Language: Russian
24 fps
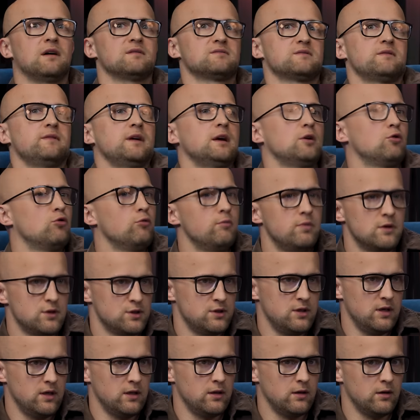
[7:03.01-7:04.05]
в своих
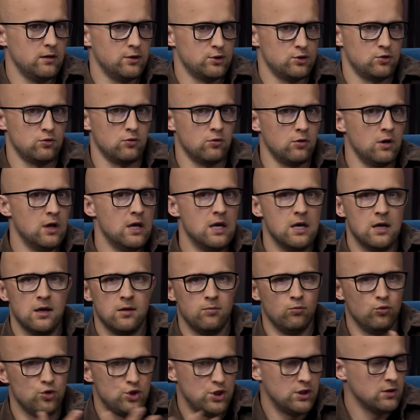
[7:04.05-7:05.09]
убеждениях, что
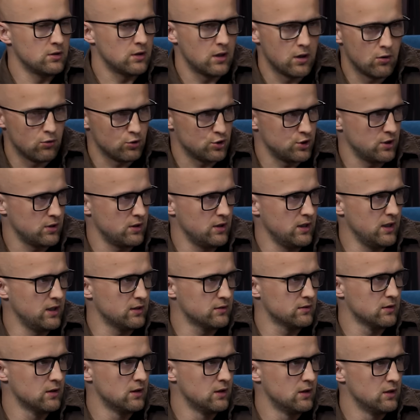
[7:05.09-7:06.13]
мужчин хороших
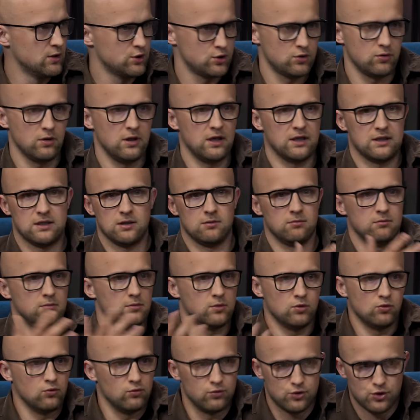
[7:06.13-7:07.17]
нет, что я там,
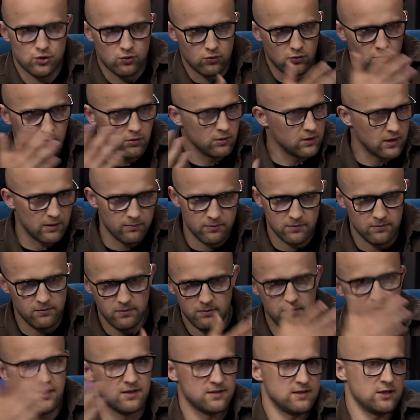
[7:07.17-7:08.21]
ну, что там
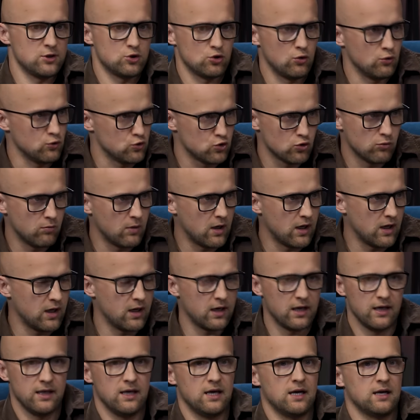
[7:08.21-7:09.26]
мир сошел с ума,
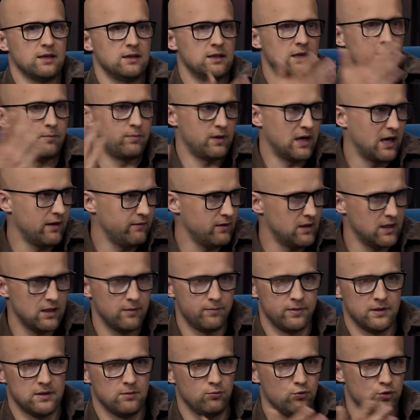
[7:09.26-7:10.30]
а я одна правильная,
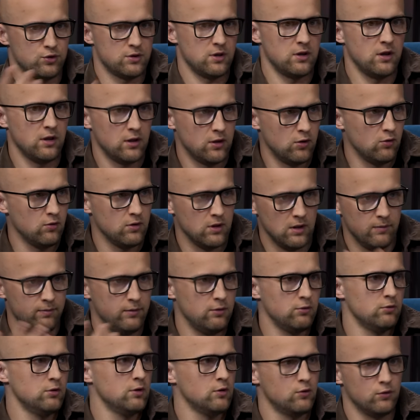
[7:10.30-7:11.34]
потому что не, кью, не
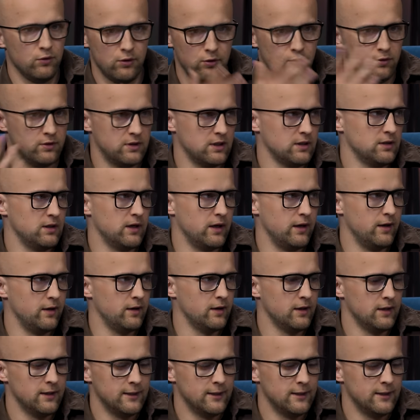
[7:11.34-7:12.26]
пью, не курю и так далее.